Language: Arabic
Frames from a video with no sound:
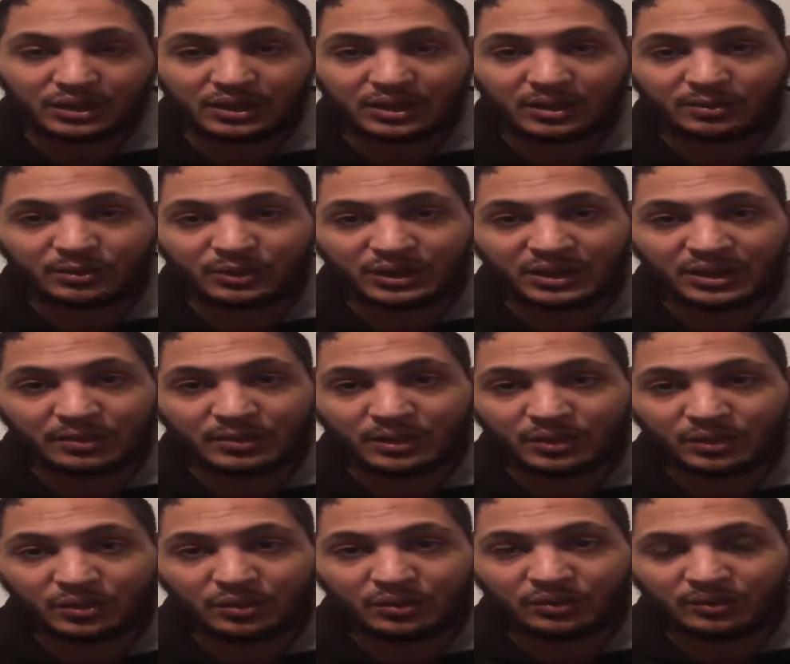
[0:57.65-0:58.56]
لابد ما
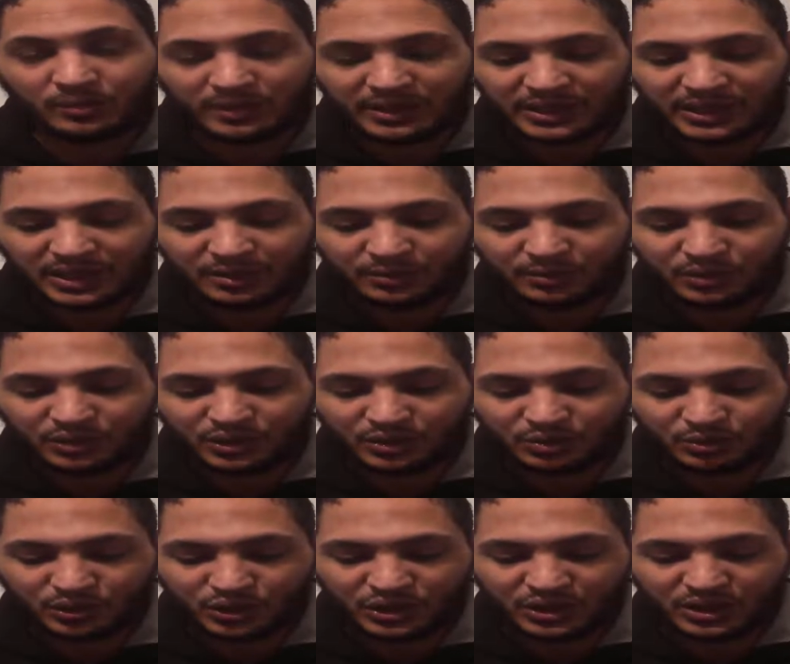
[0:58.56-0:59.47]
يكون
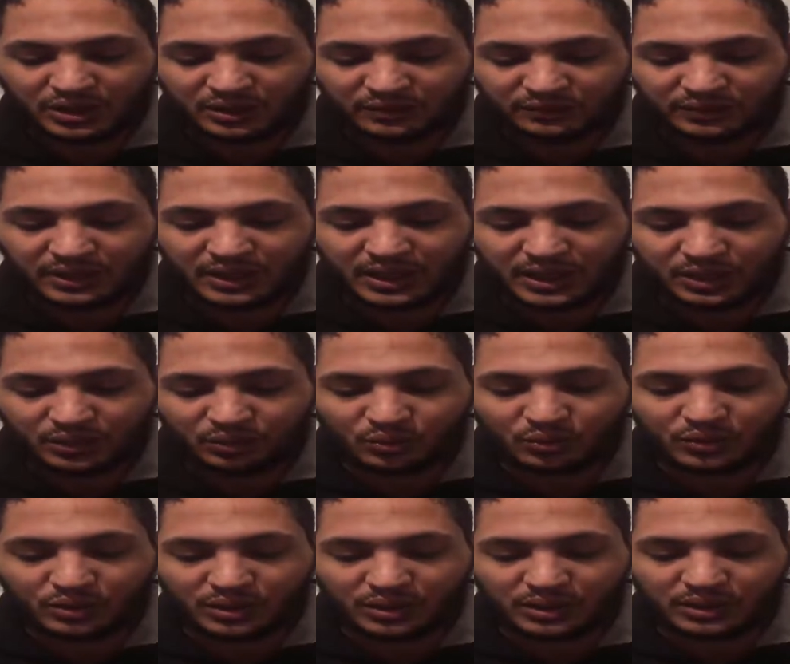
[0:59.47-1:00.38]
برنامج مشترك فيه يعني
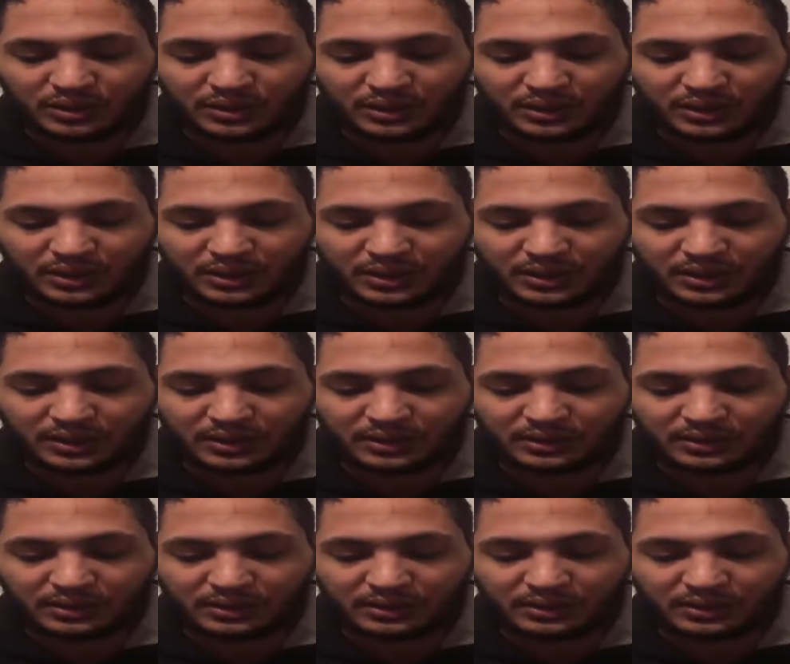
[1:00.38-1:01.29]
تكون عندك
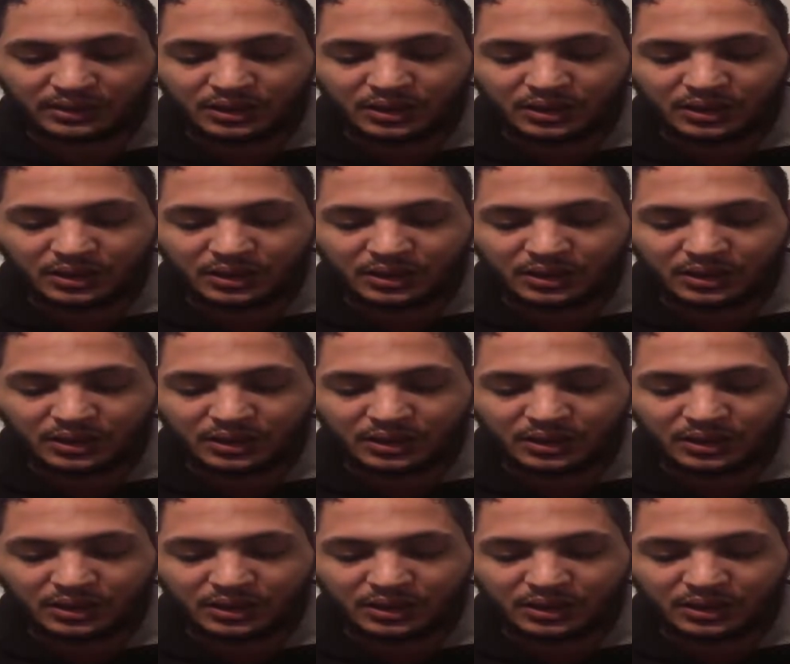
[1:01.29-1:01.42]
آه،